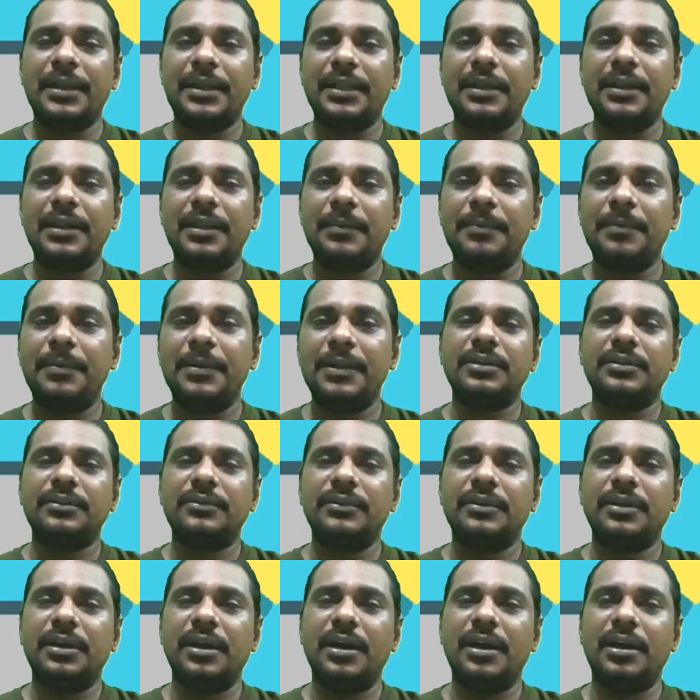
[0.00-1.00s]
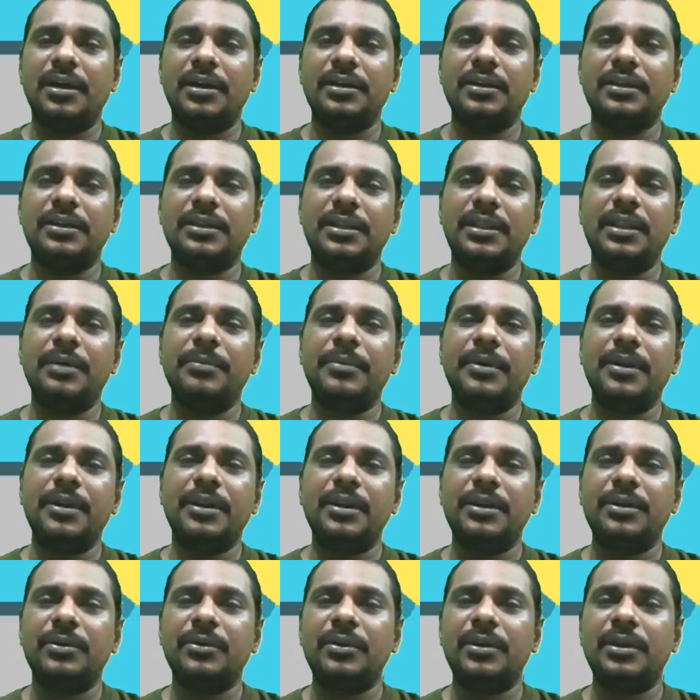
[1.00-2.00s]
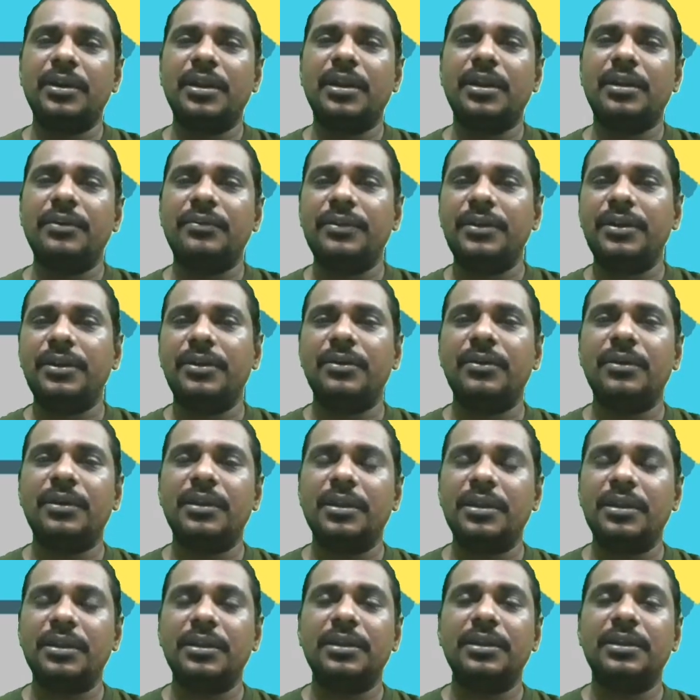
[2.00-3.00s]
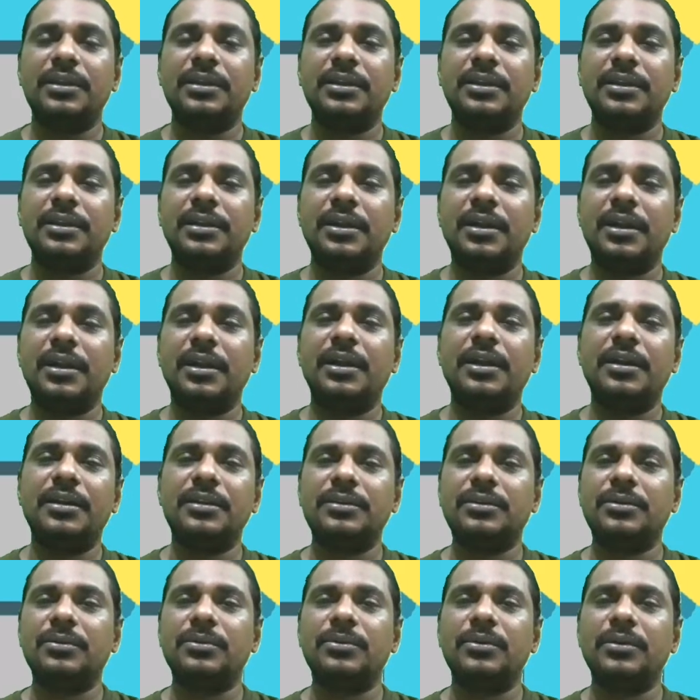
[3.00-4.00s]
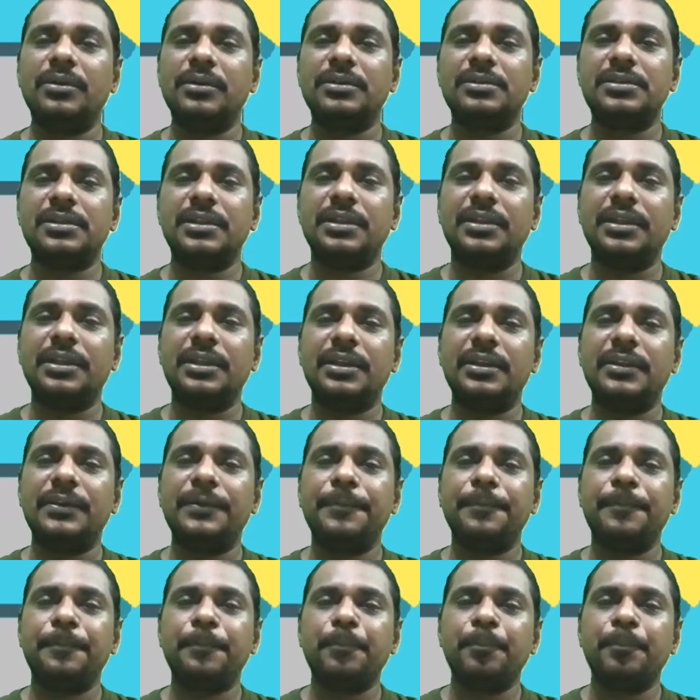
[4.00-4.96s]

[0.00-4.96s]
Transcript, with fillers: நல்ல அப்ளிகேஷன் இதே மாதிரி இன்னொரு நல்ல வீடியோவில் அடுத்து உங்களை சந்திக்கிறேன்